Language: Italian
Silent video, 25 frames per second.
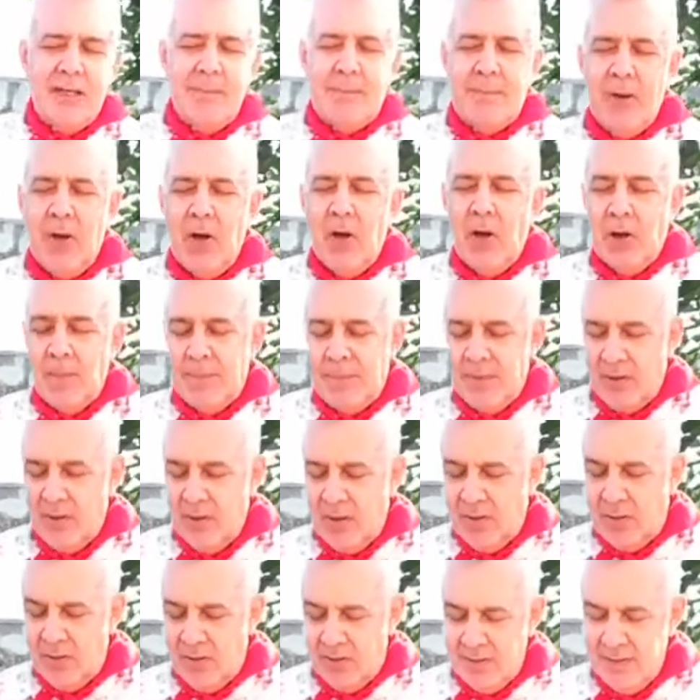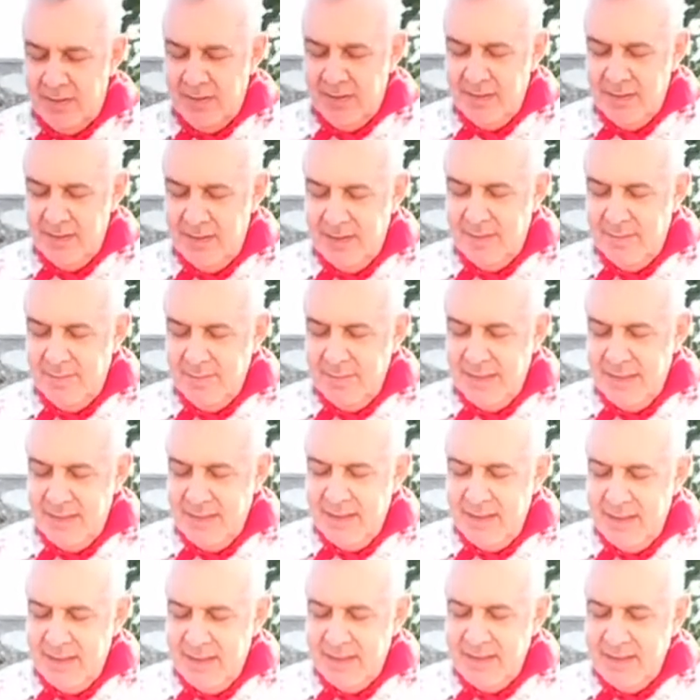popolo
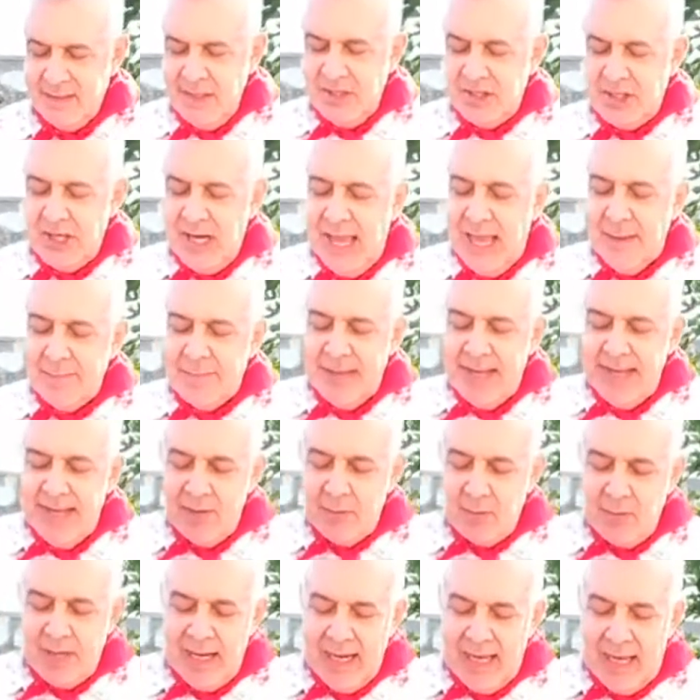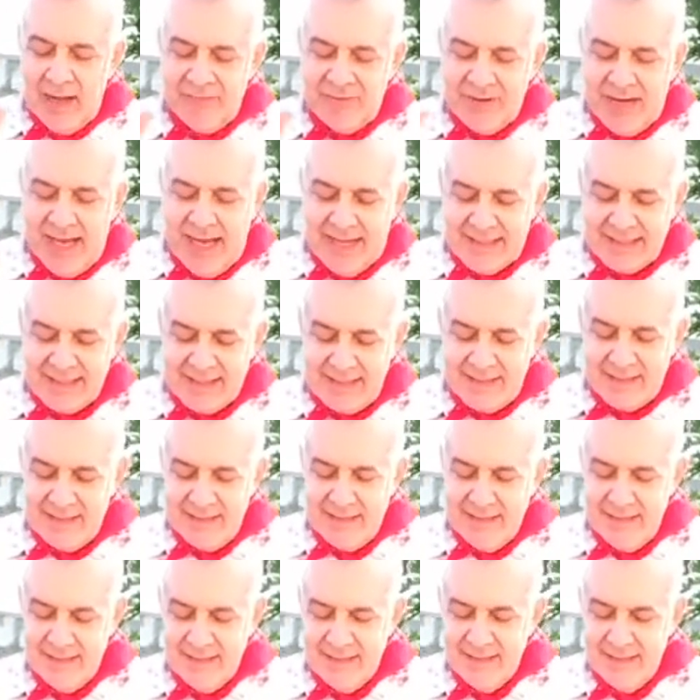Dice la pecora alla frasca.
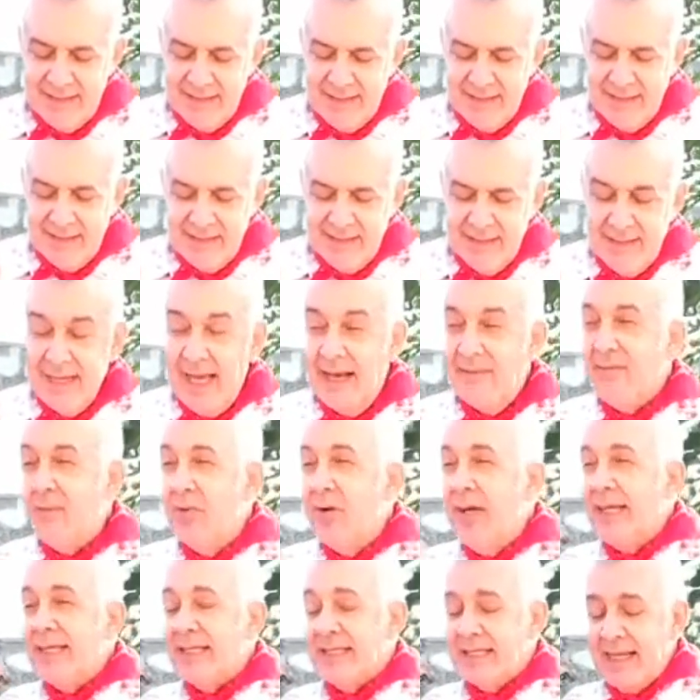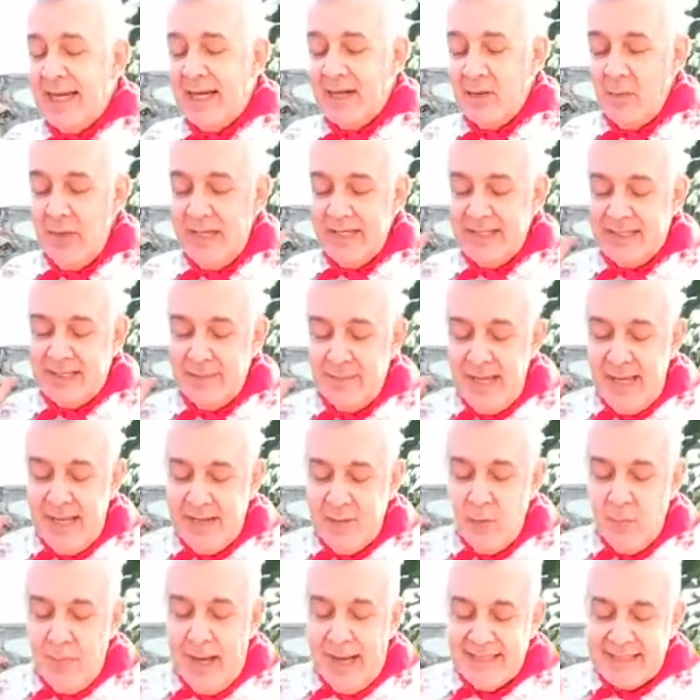Non volesse che non fosse mai
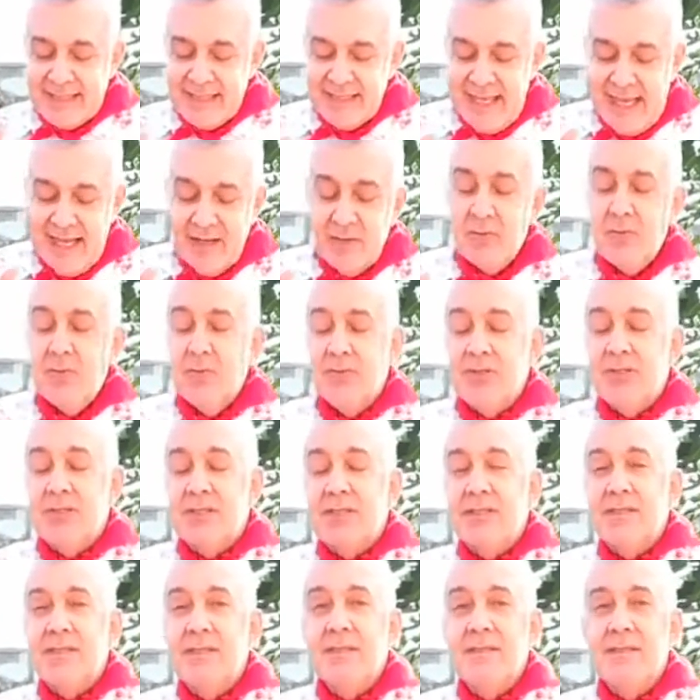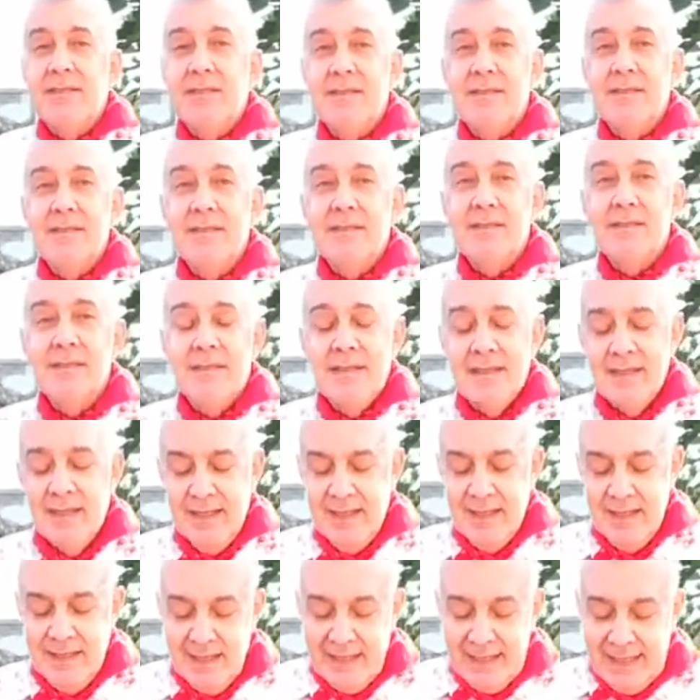un mese d'agosto.
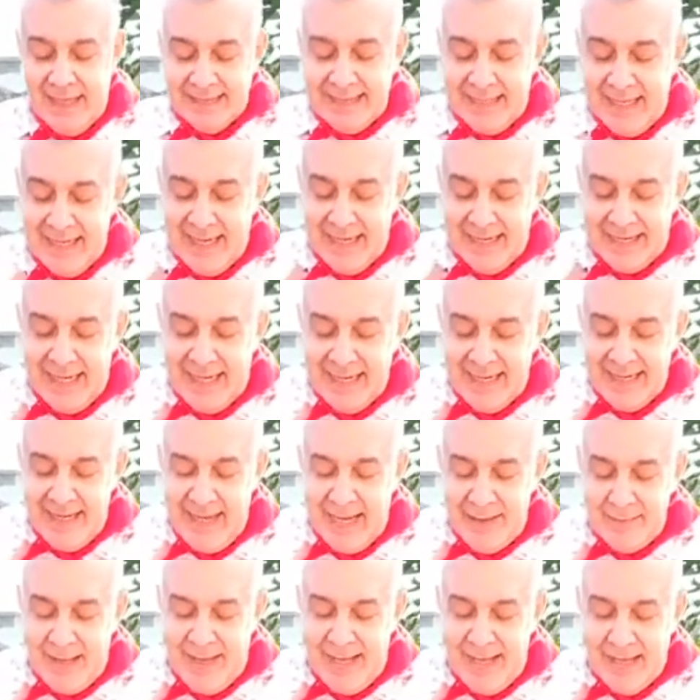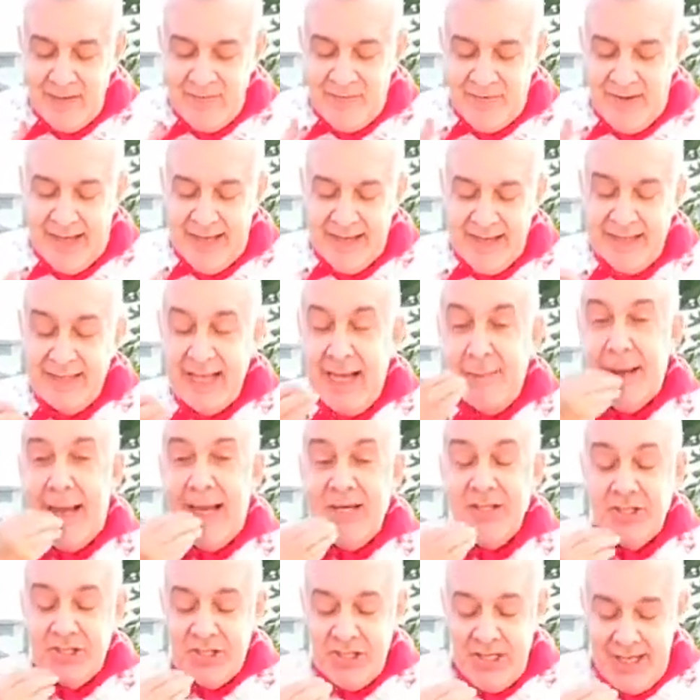Che dalla carne mai fanno da
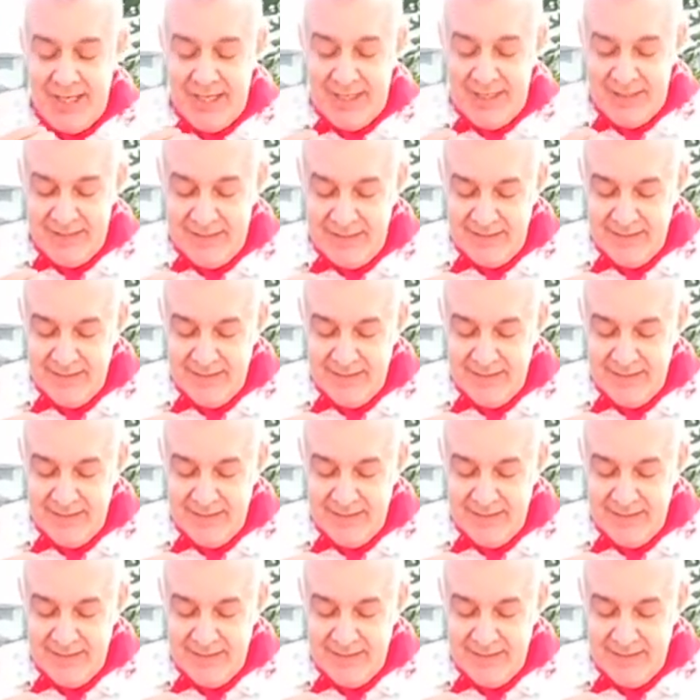mangiare.